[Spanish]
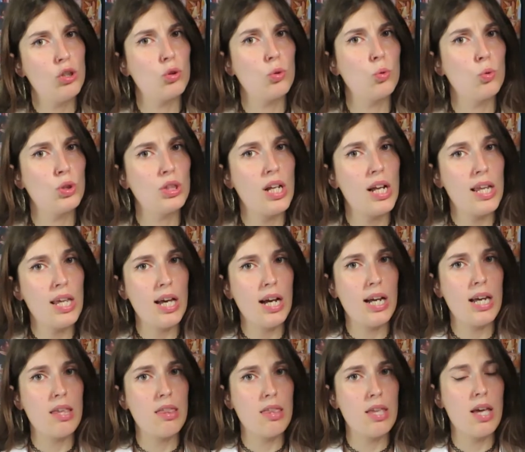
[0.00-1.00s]
gustaría
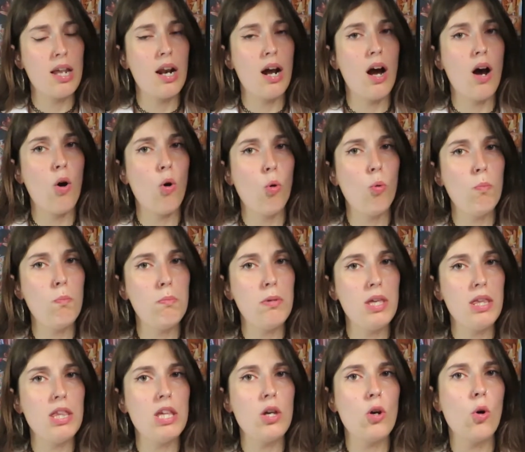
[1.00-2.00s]
que hiciera un
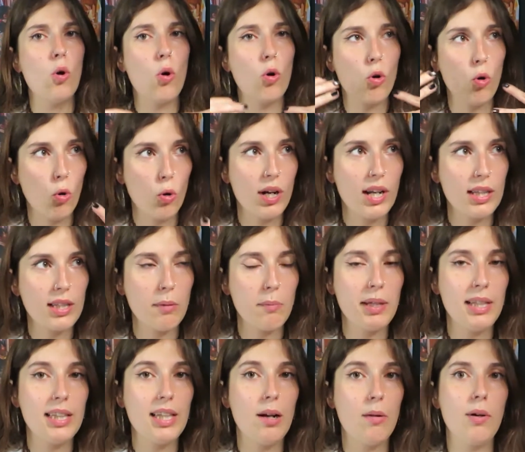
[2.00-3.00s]
vídeo
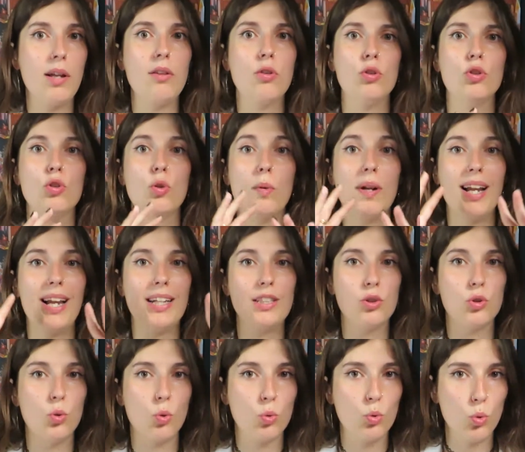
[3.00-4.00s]
concretamente hablando sobre la
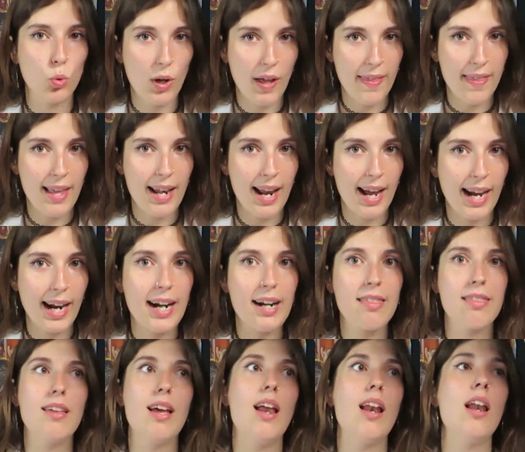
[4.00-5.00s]
estructura de la
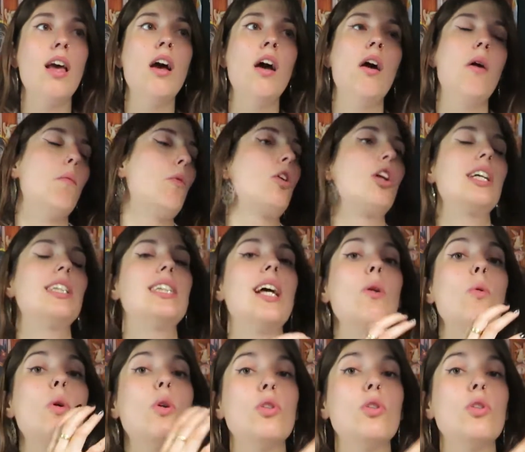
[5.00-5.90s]
cárcel, porque esta luego